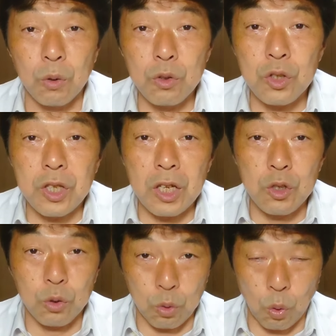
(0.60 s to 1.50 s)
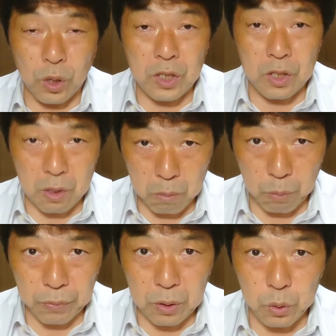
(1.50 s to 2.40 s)
40歳以上の婚活専
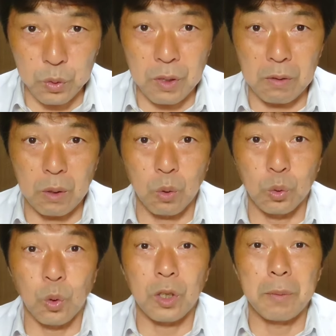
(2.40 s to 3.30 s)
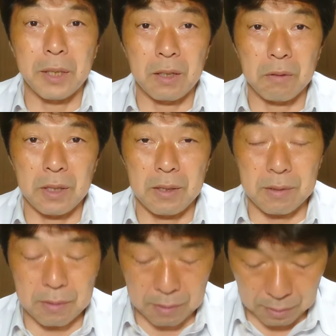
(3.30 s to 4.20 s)
門フッサーナコード木村直樹
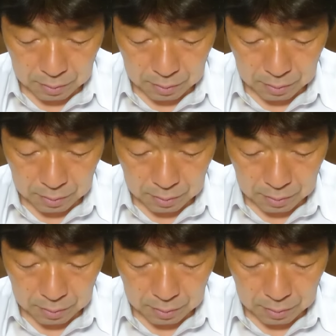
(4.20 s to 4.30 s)
です